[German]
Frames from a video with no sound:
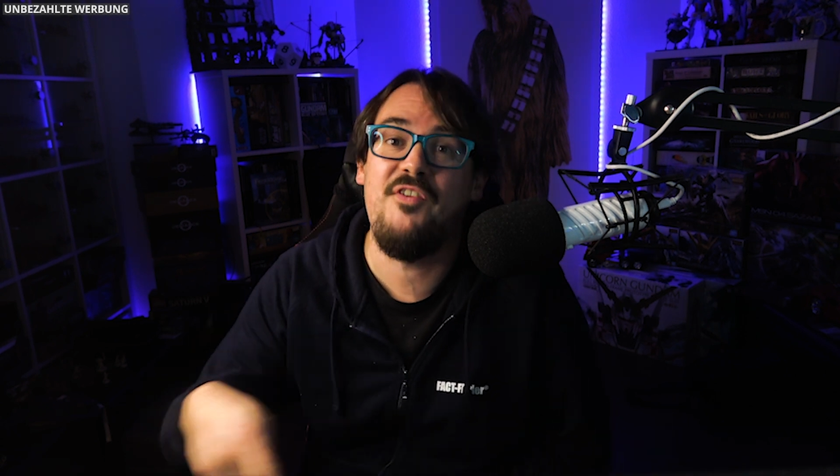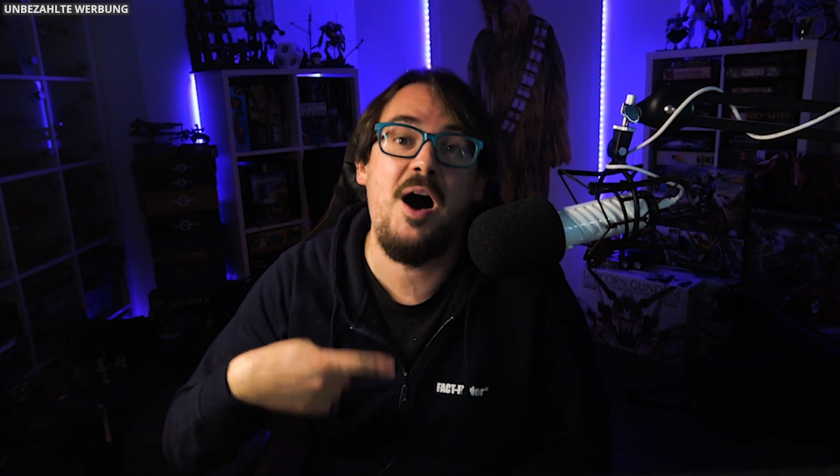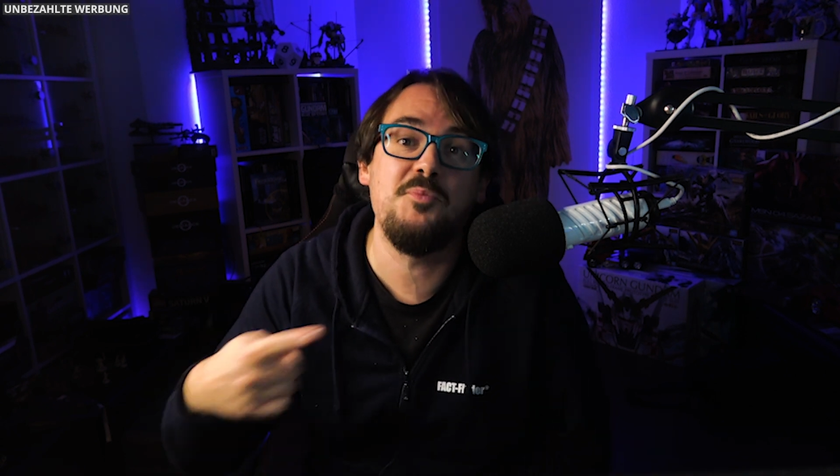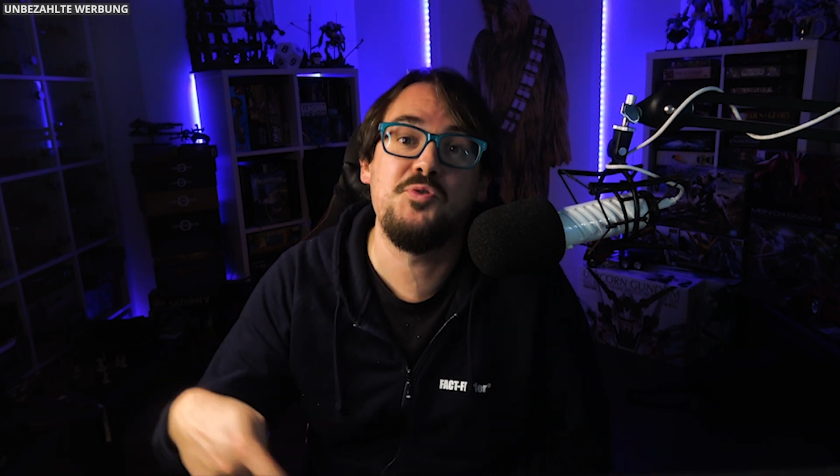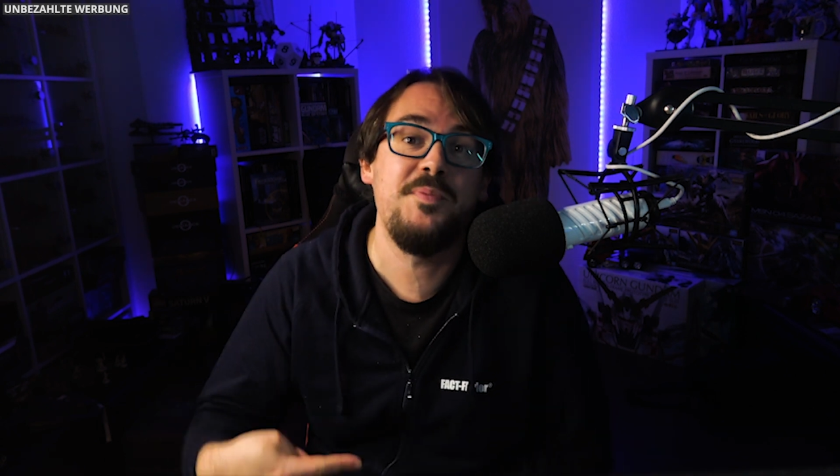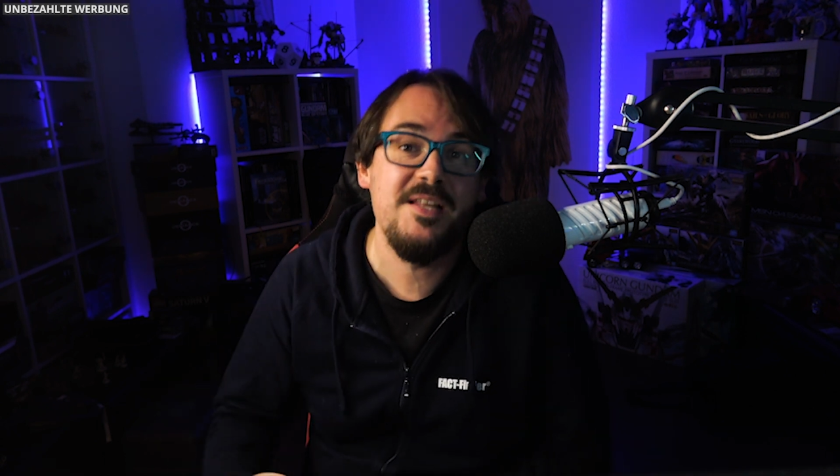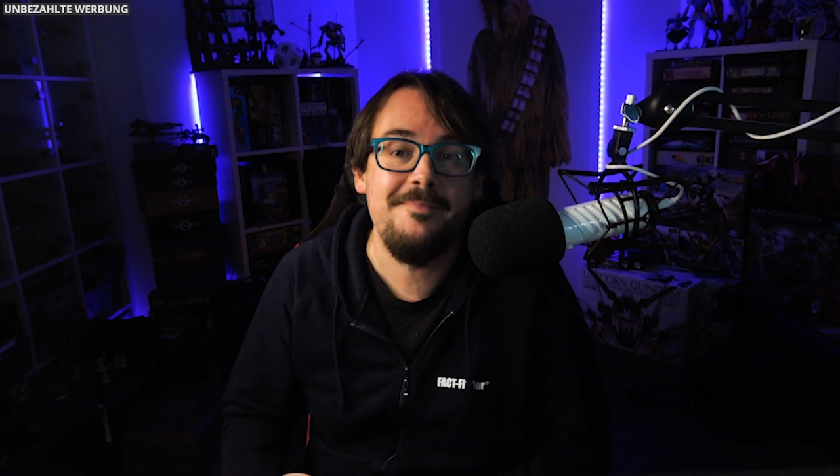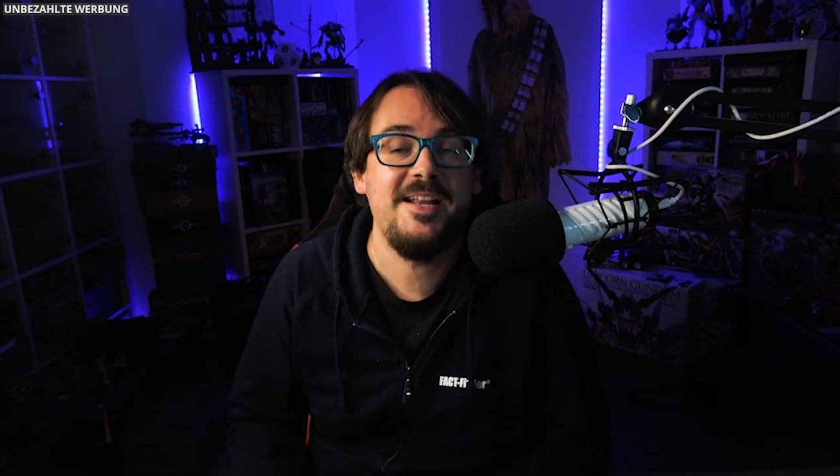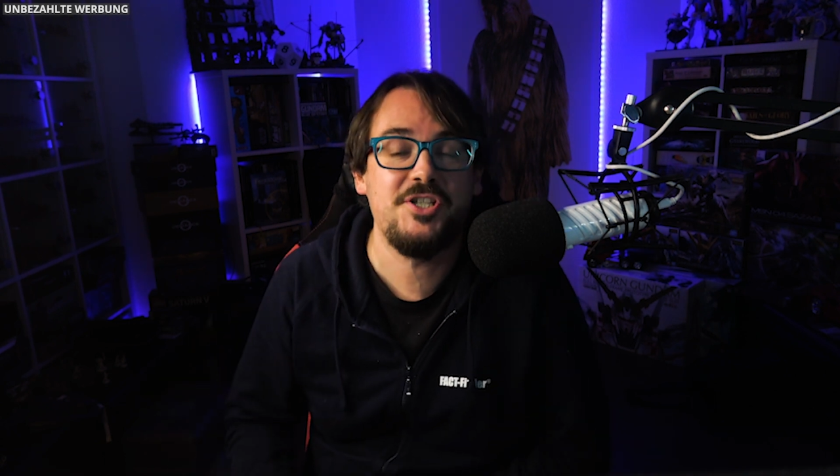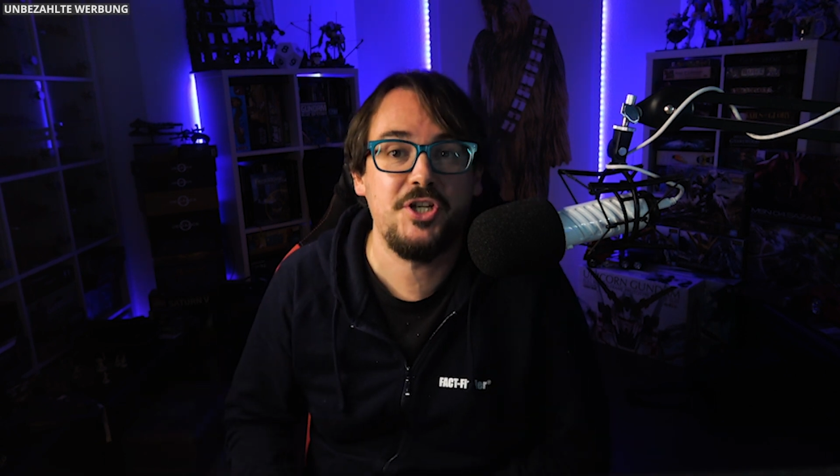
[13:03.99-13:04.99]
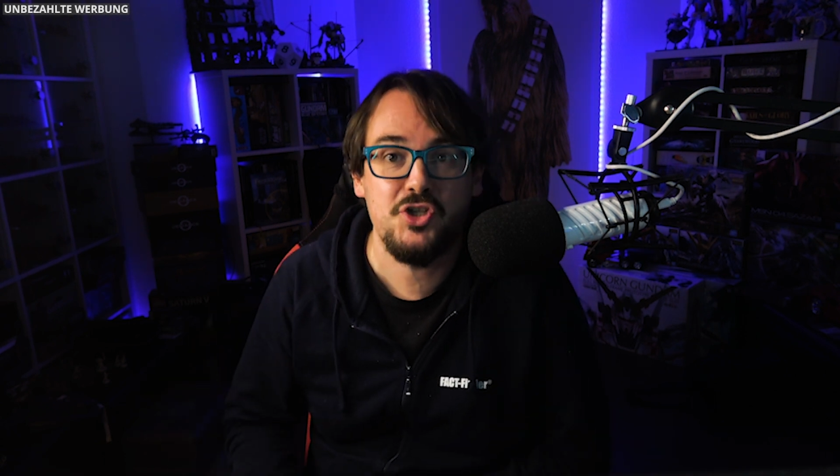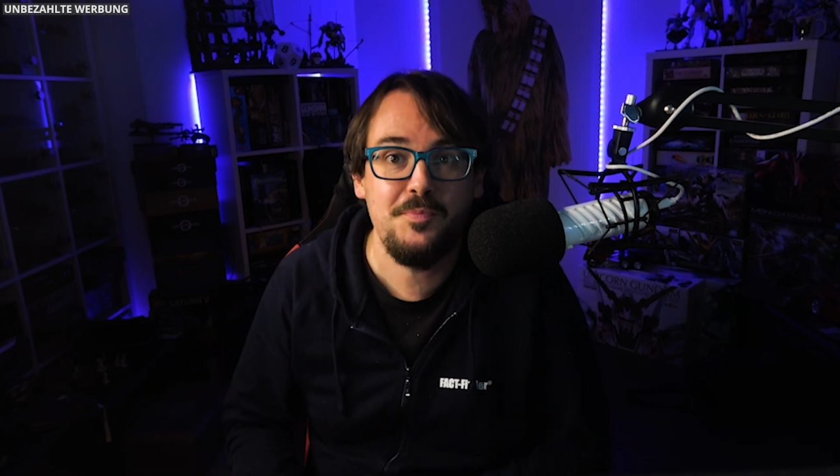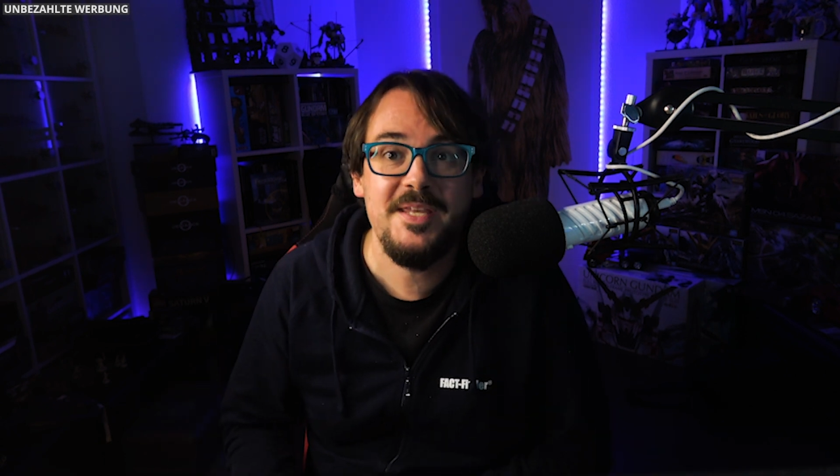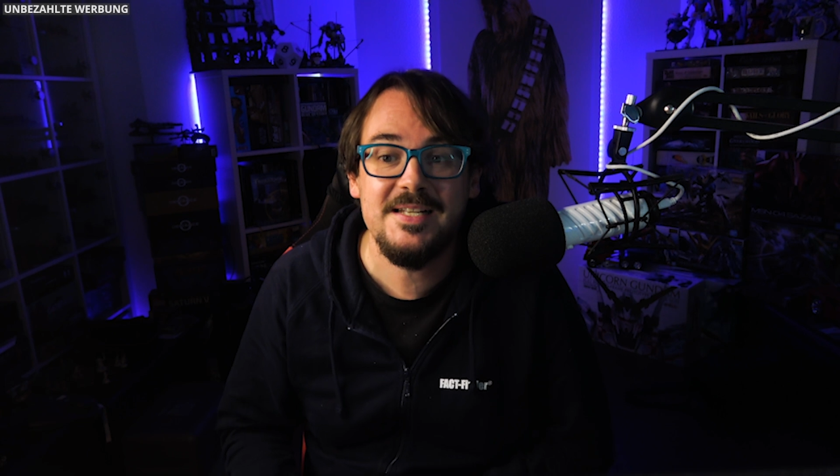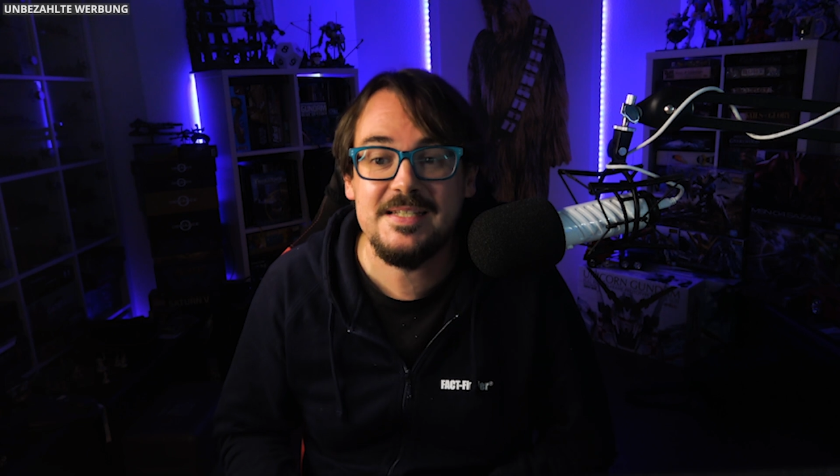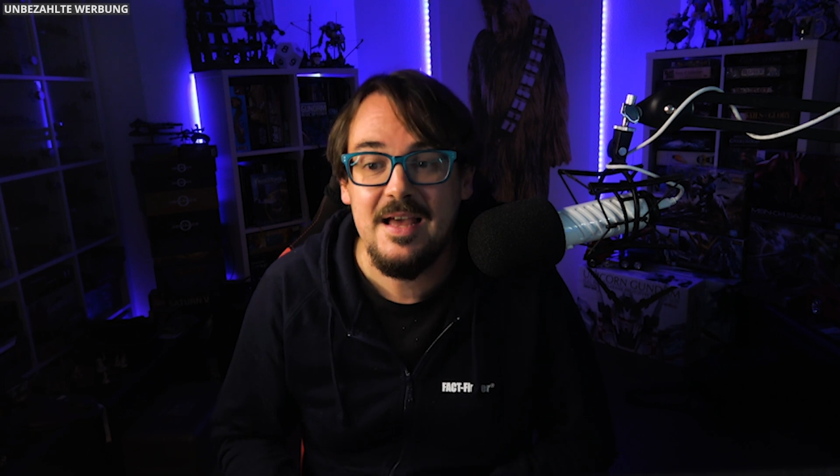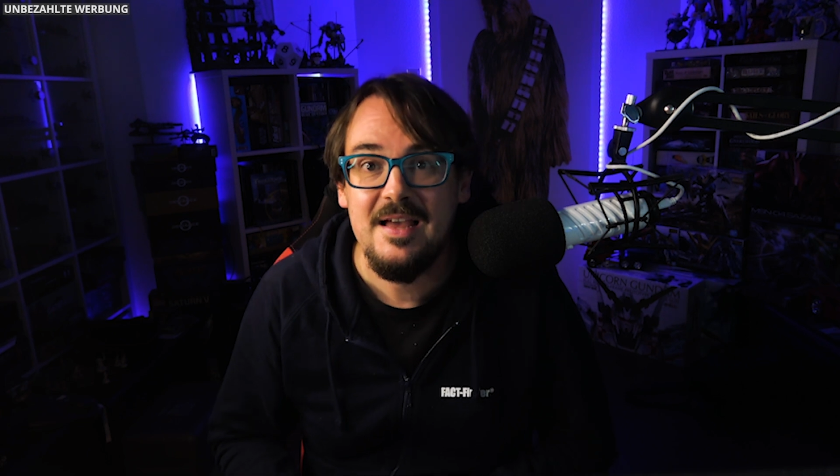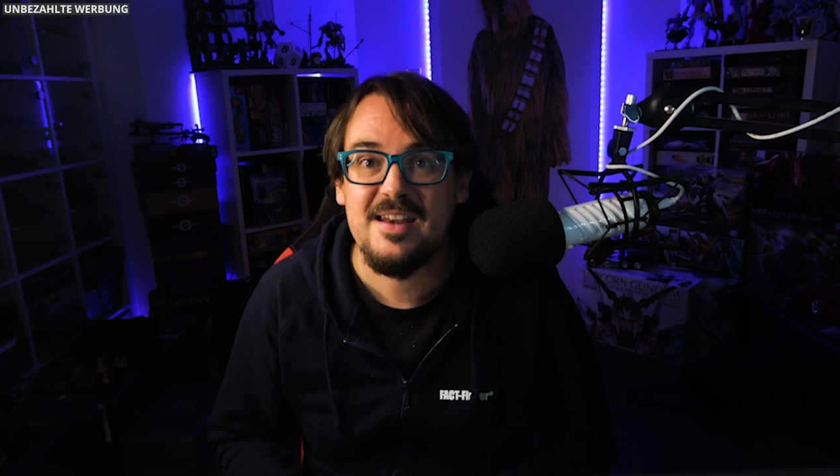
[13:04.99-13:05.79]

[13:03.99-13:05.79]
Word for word: Warmspiel-Match gespielt,